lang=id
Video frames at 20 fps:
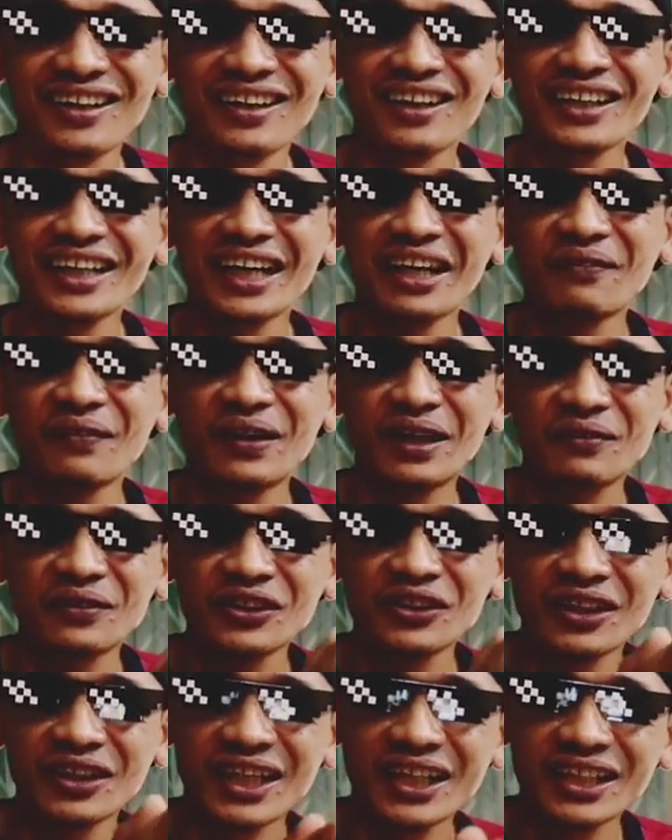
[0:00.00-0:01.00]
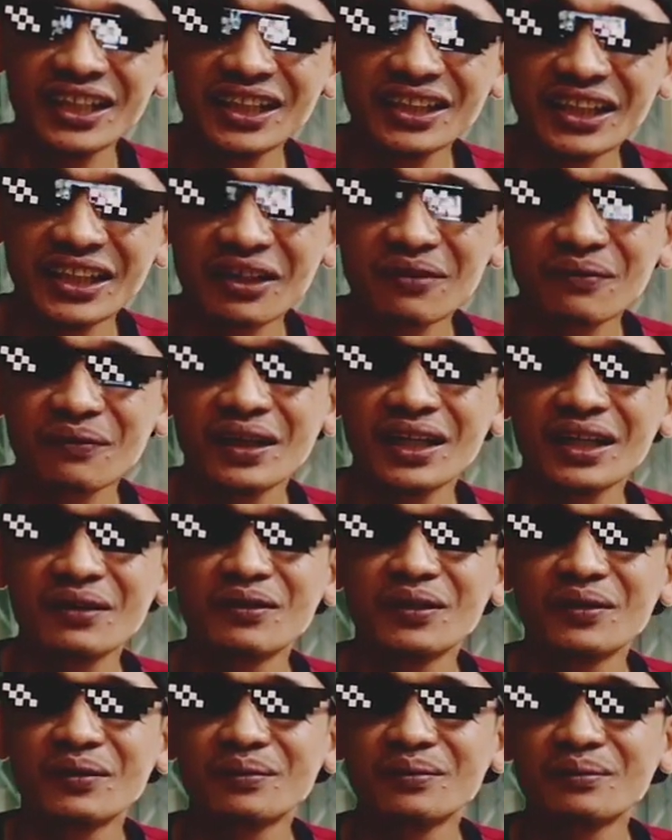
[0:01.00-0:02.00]
Oke, pada video kali ini saya kembali
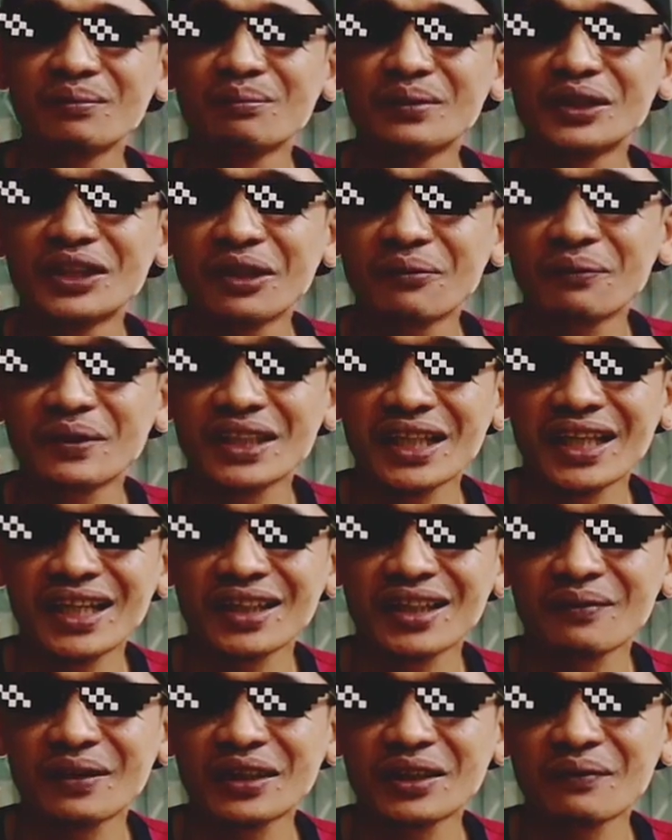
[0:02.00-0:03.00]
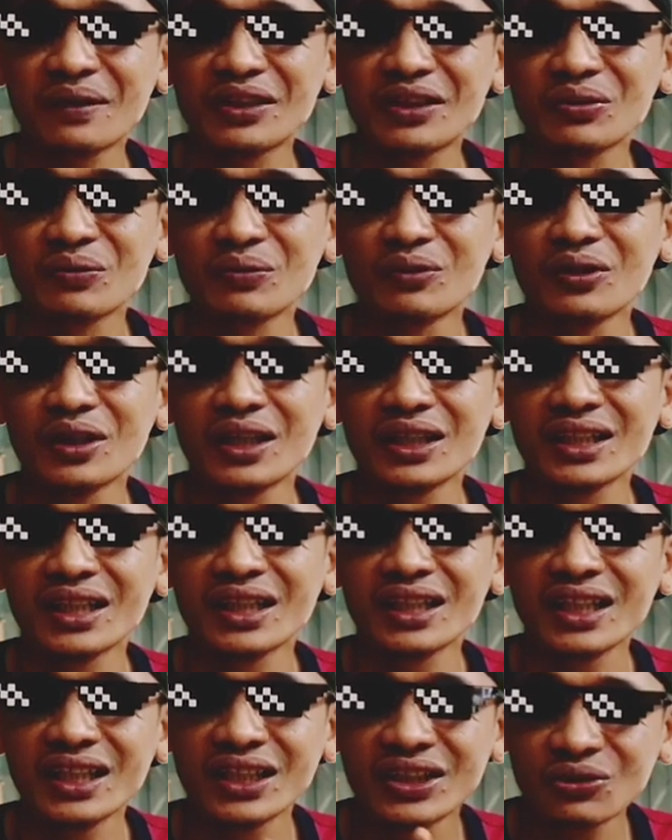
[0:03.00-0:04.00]
menjawab pertanyaan teman-teman semua.
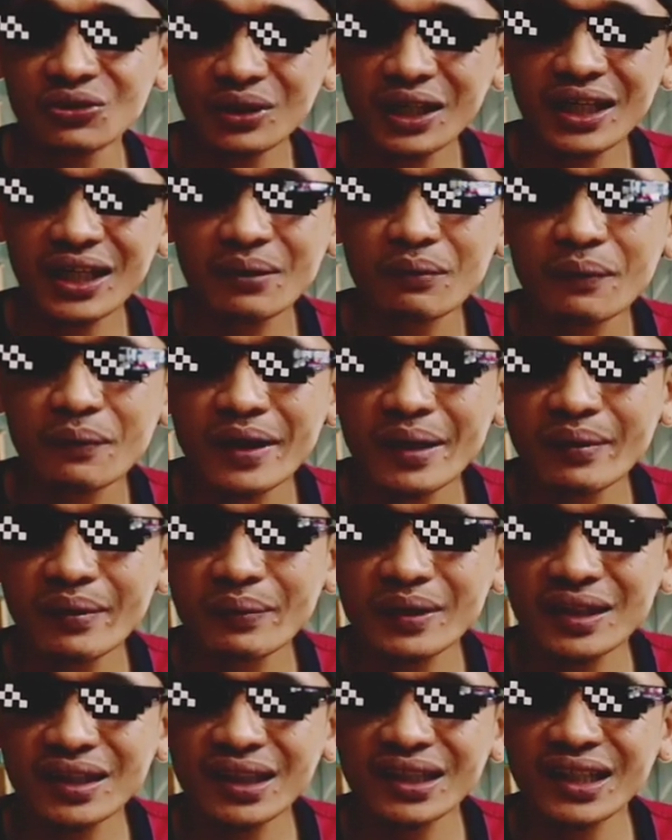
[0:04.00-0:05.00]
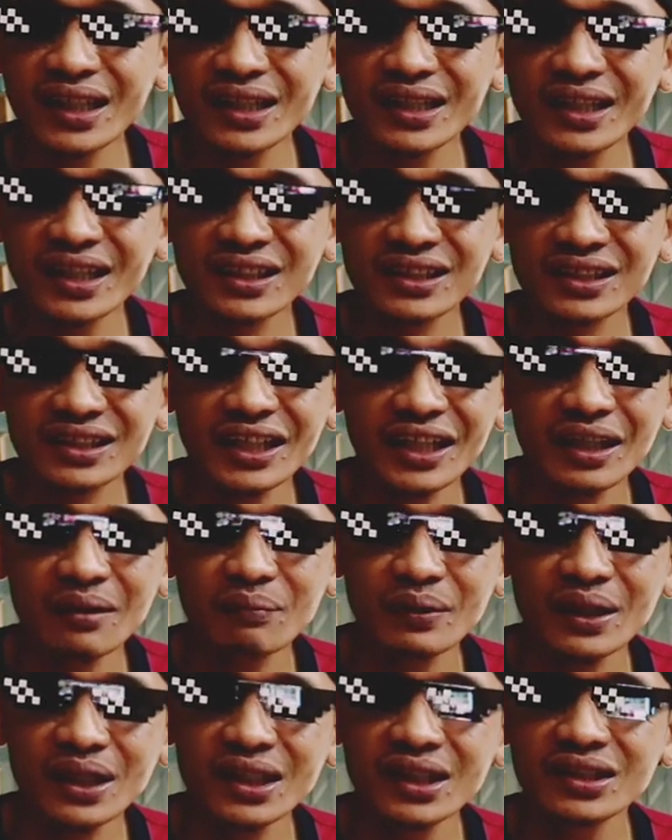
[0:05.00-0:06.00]
Jadi sudah ada beberapa pertanyaan yang saya
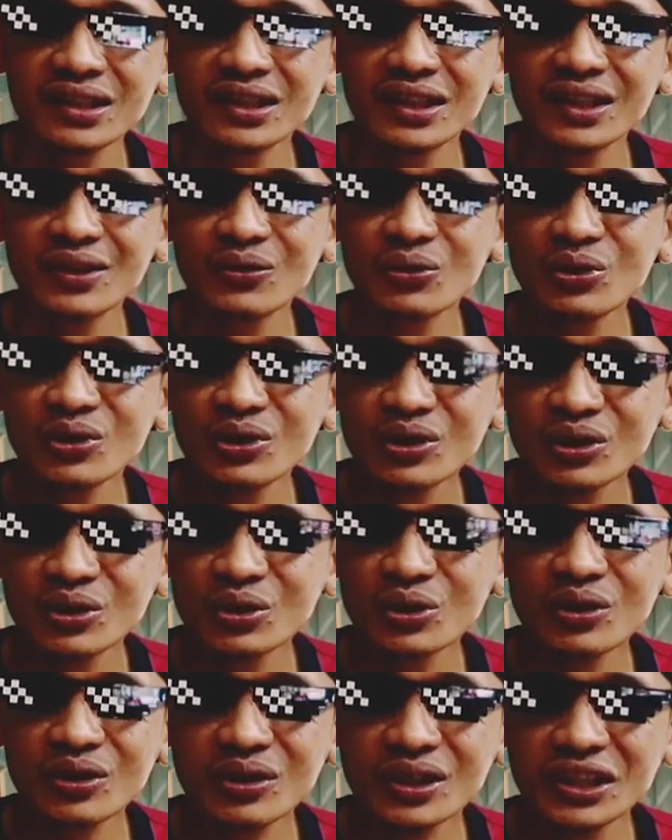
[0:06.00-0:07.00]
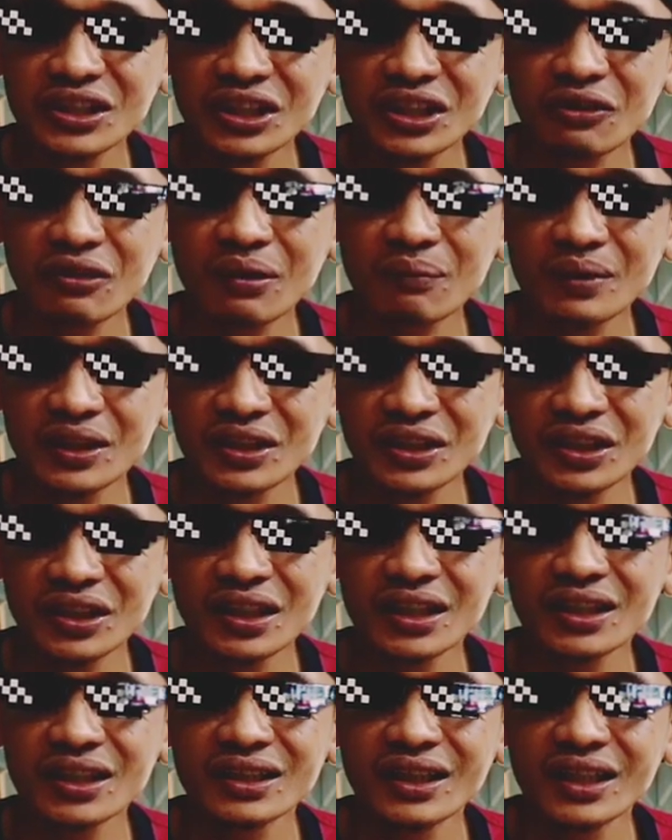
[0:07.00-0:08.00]
pilih di sini untuk dijawab di
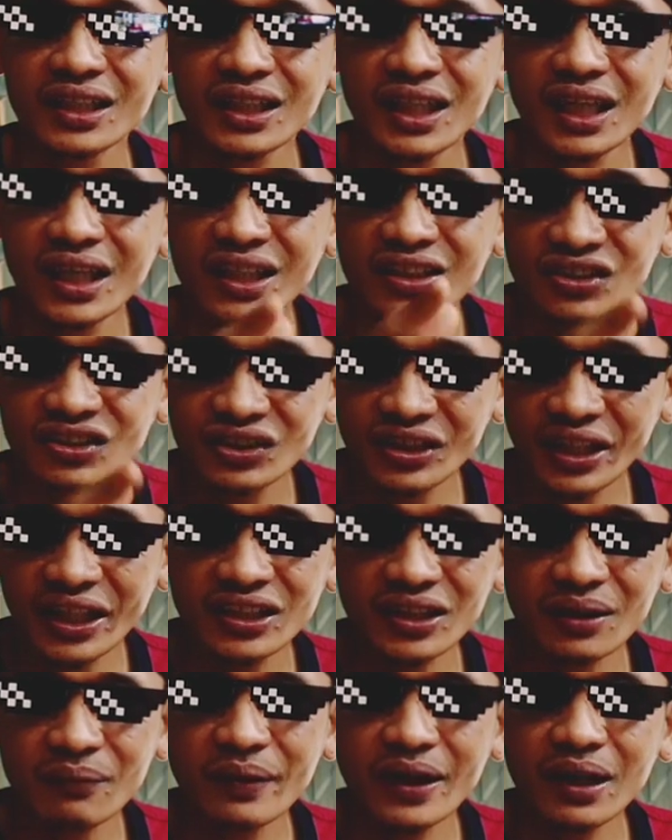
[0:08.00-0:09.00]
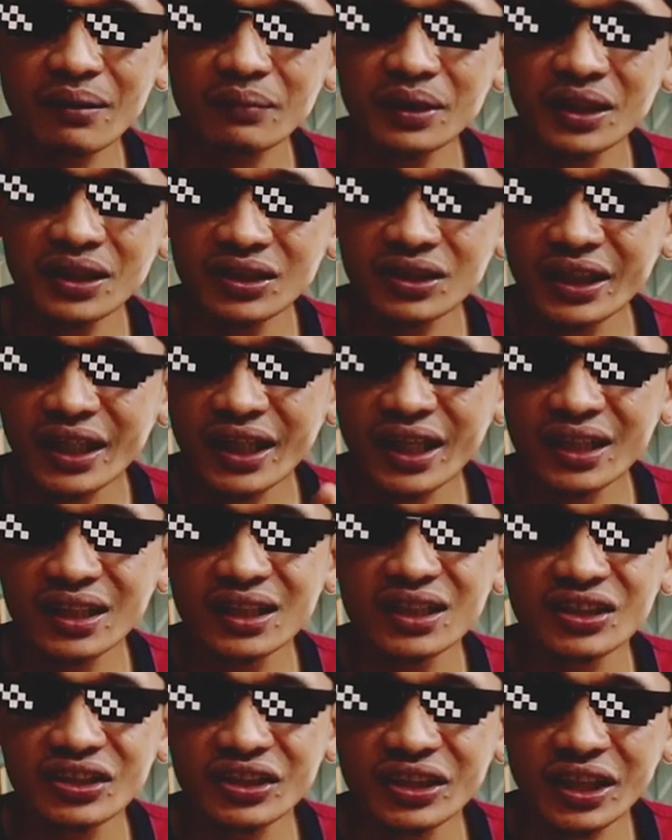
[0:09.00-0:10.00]
sini. Jadi kalian stay sampai habis, jangan
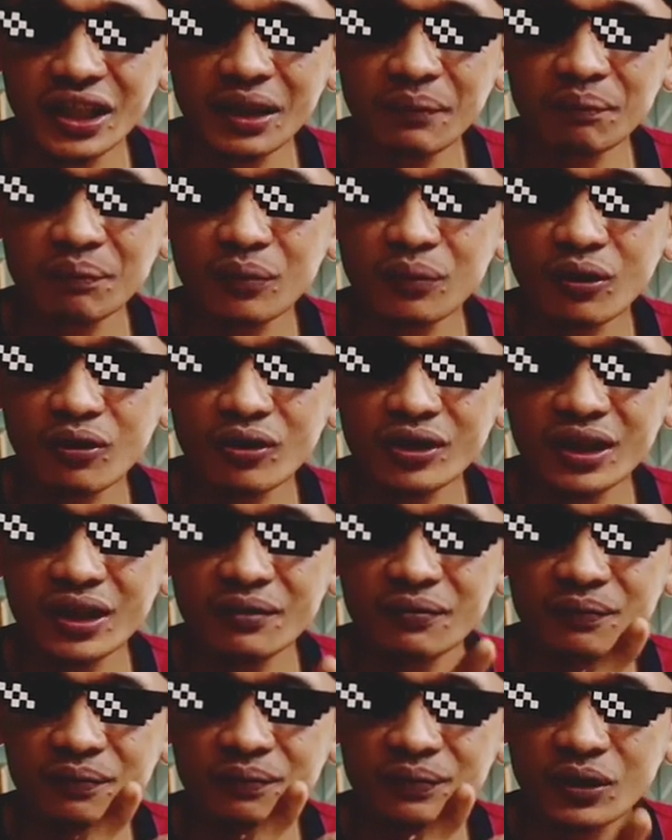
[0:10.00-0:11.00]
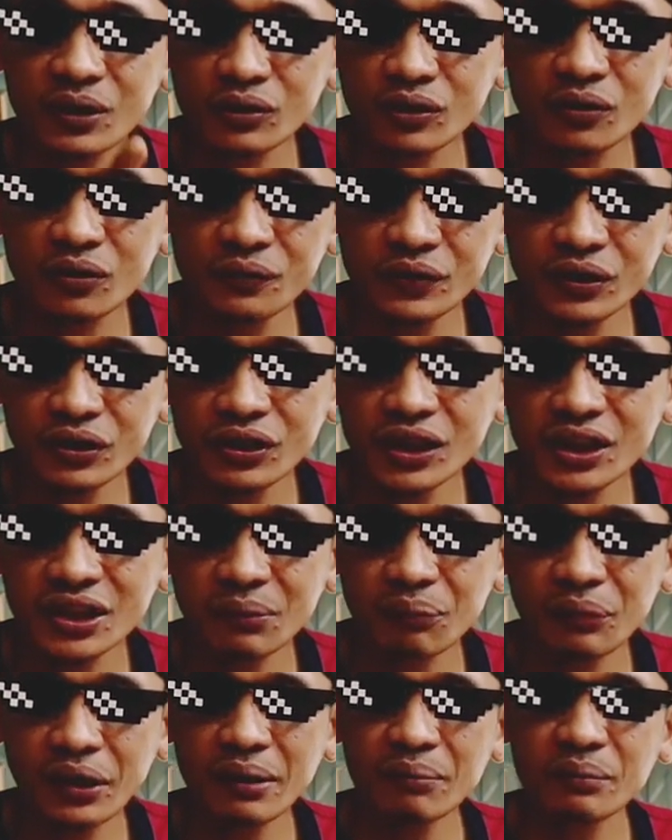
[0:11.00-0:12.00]
di skip. Pokoknya tonton videonya
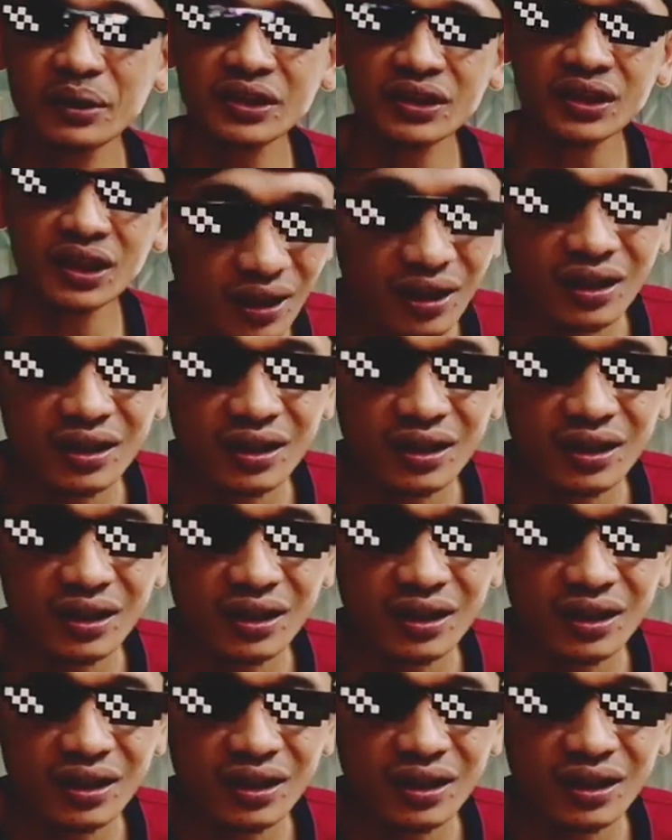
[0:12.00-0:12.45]
sampai habis.